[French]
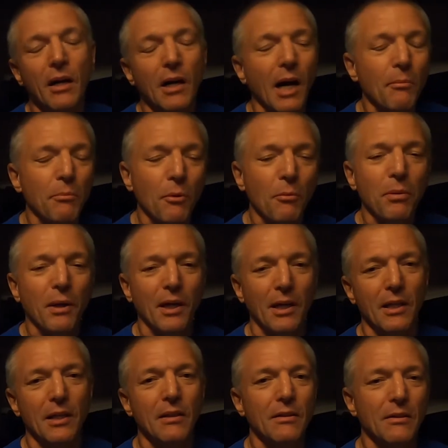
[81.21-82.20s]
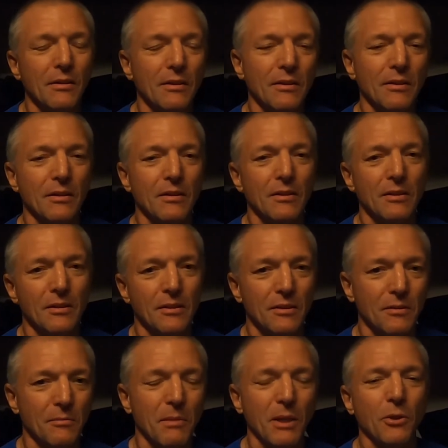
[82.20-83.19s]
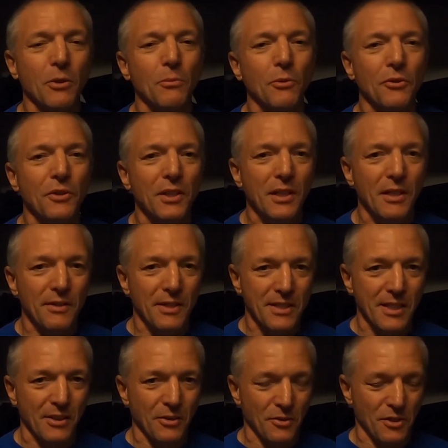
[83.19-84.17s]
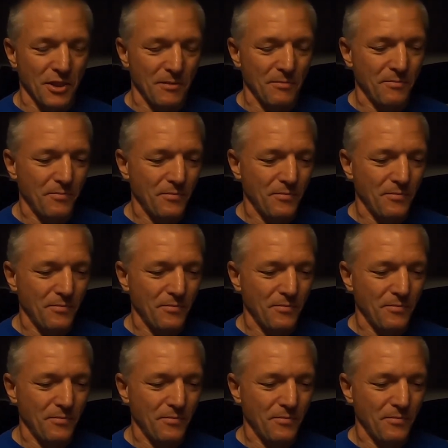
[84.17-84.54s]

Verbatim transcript: à peu près euh, m'accommoder avec cet engin.